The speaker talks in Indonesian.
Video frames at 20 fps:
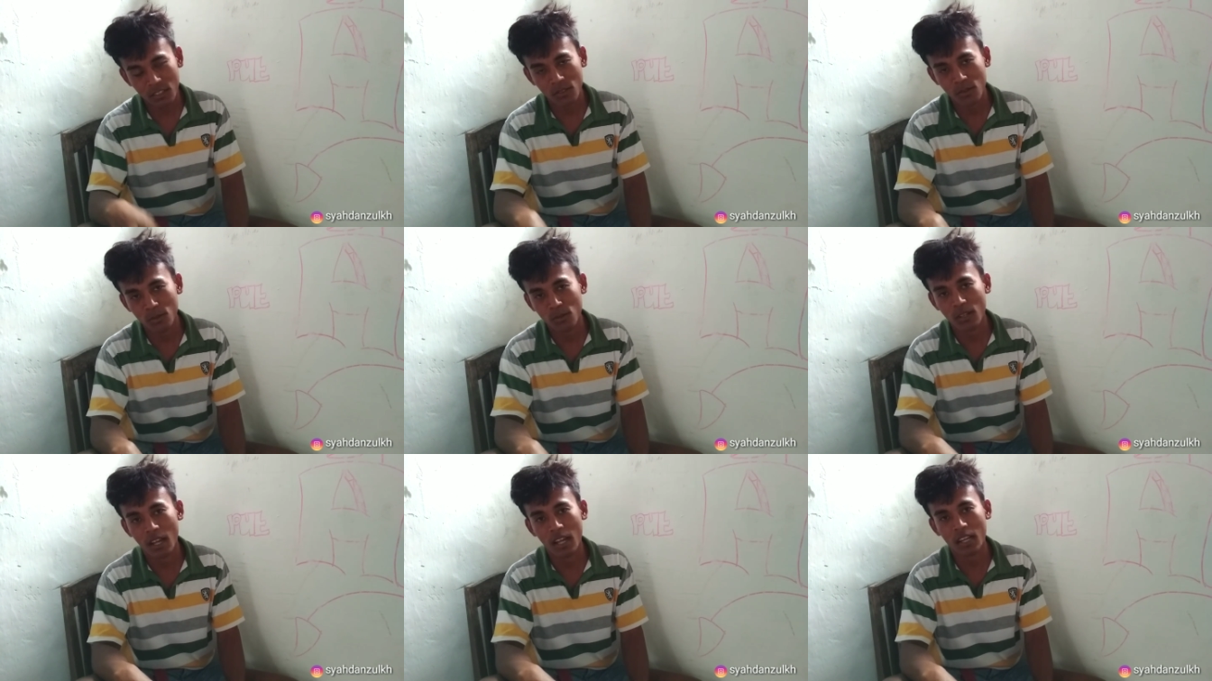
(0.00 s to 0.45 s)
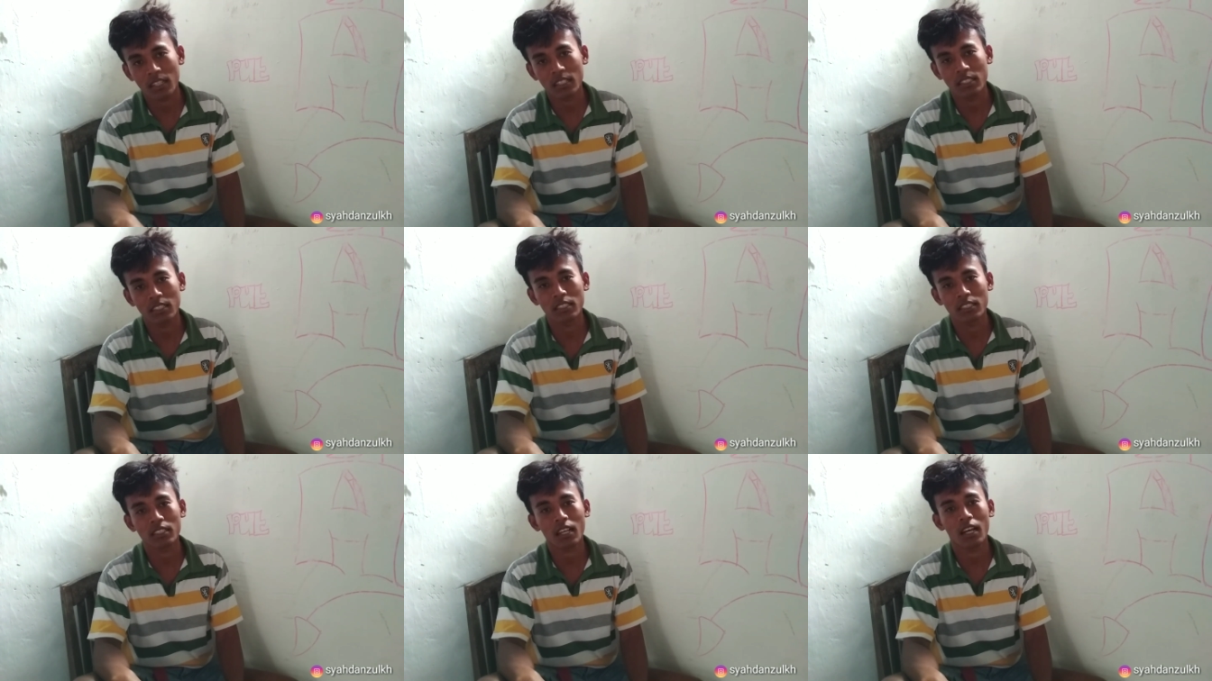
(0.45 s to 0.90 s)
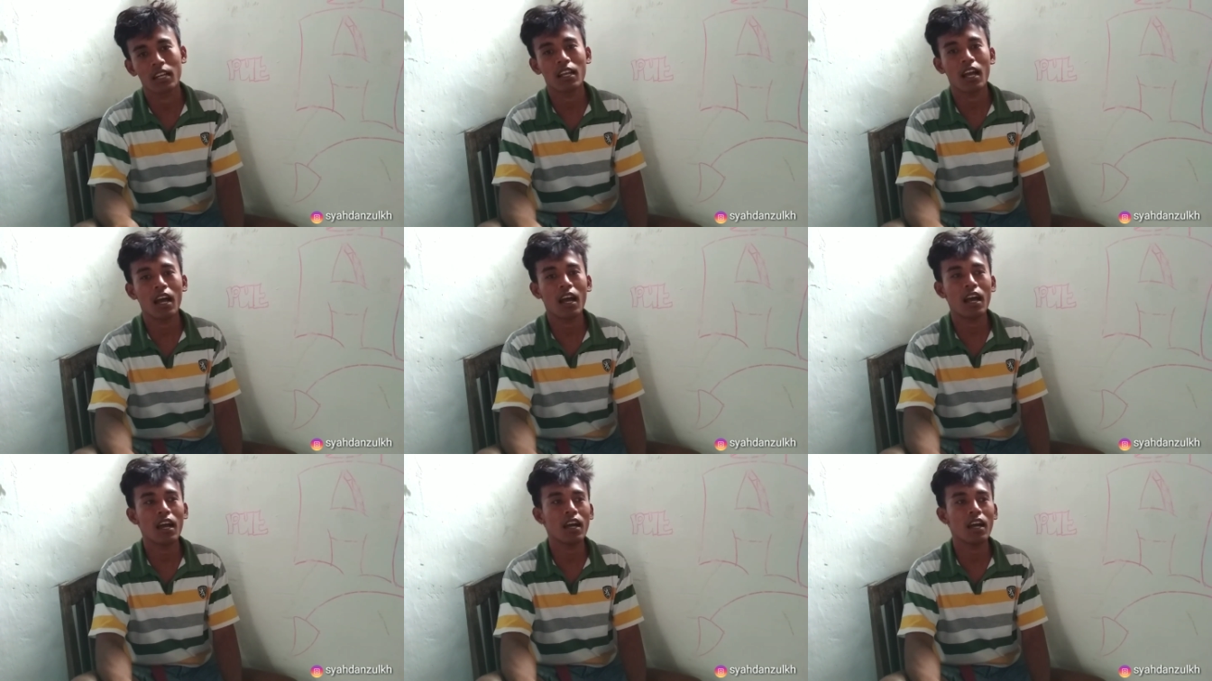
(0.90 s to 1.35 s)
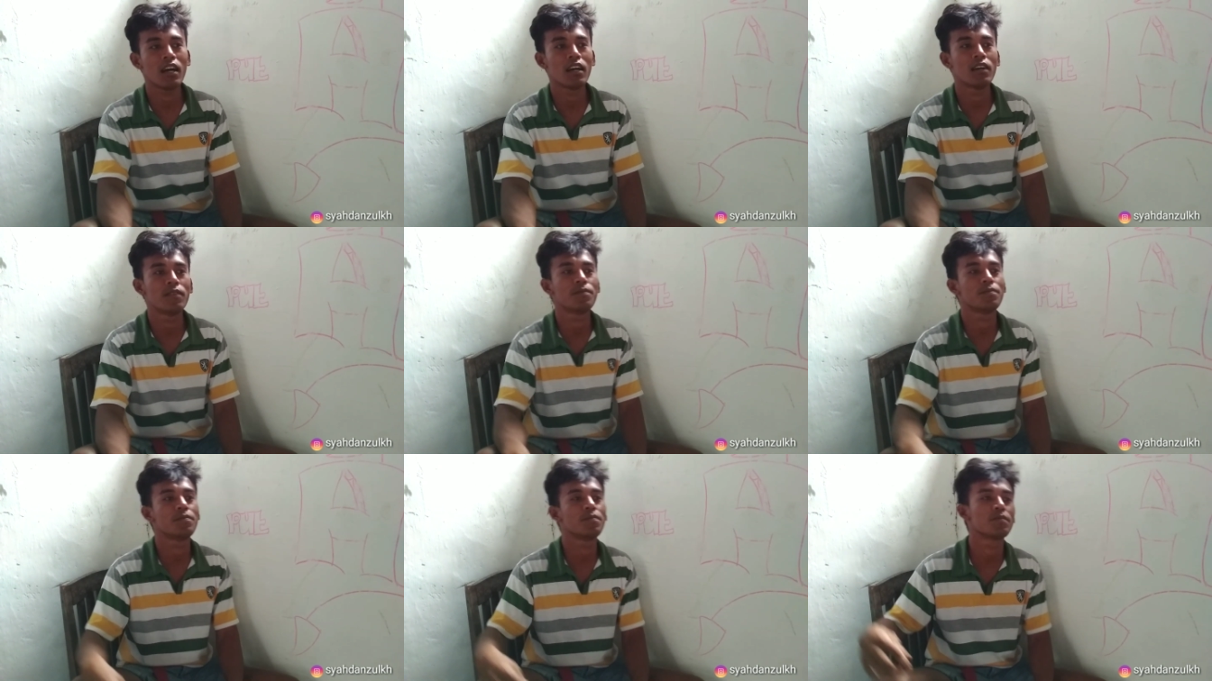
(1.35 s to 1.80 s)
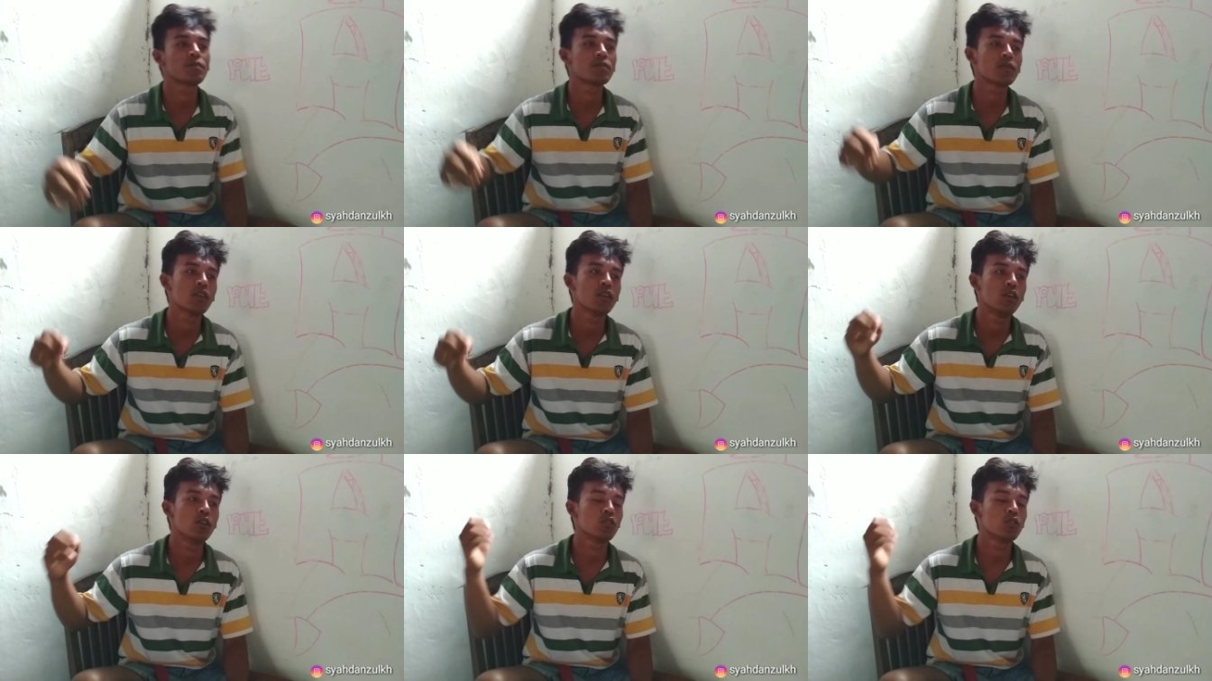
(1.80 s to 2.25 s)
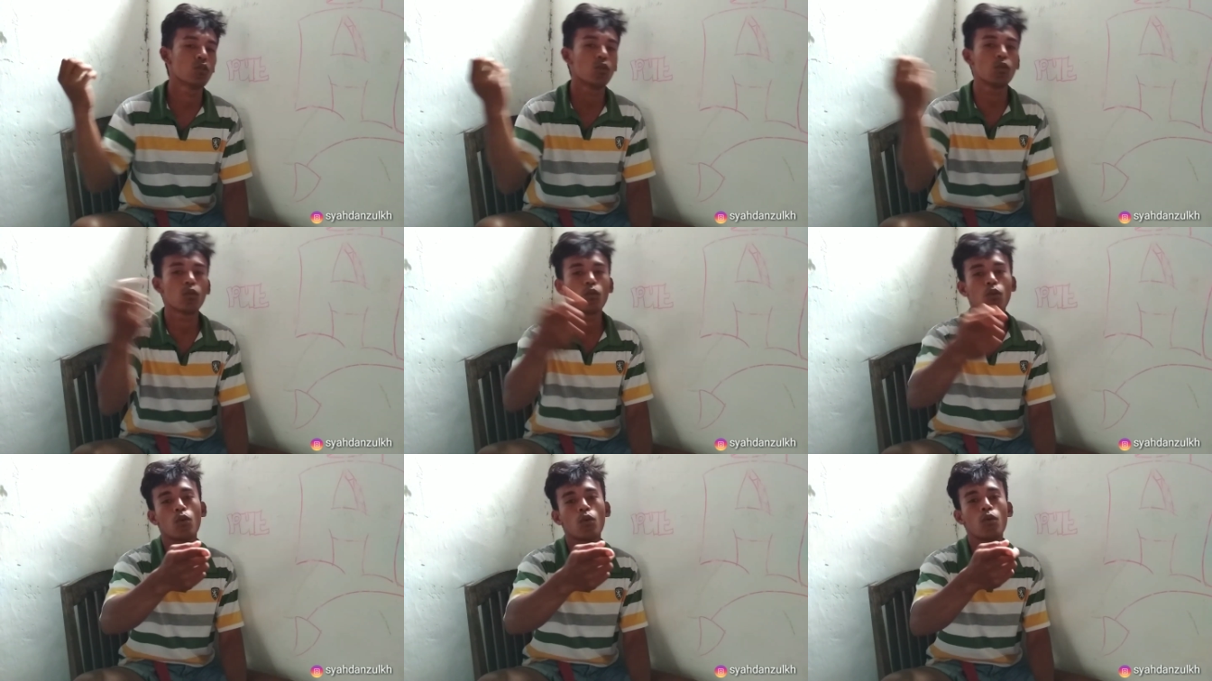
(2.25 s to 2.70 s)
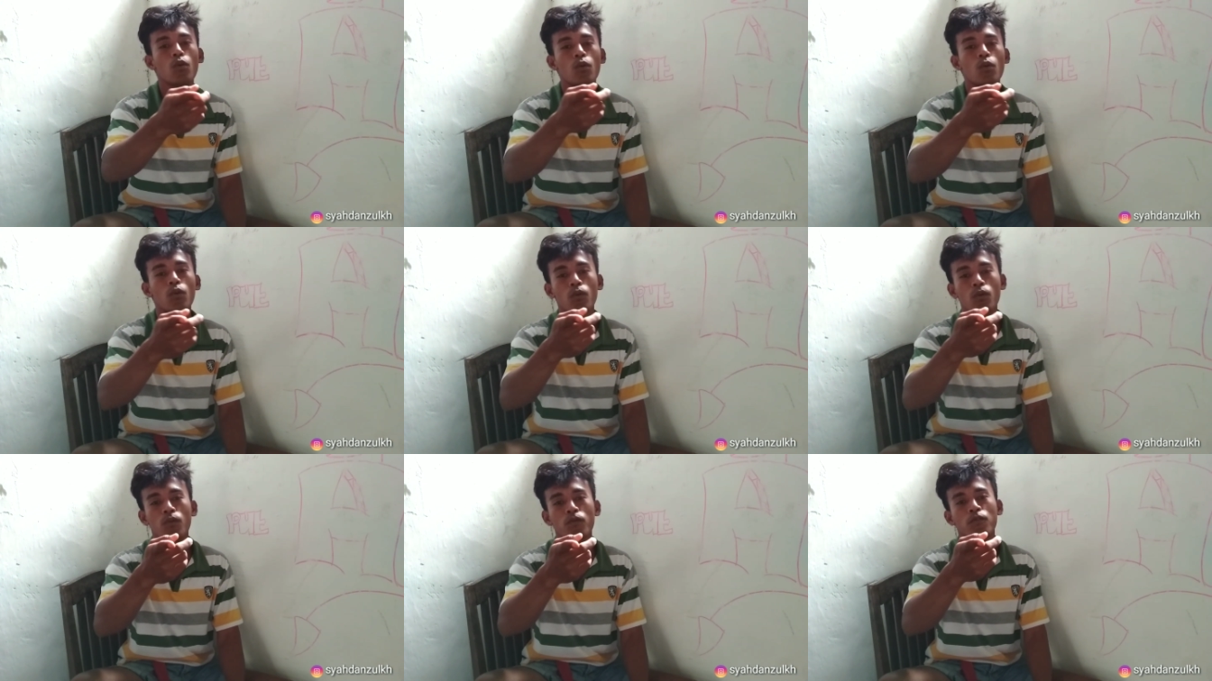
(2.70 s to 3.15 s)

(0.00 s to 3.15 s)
itu dari saya Tunggu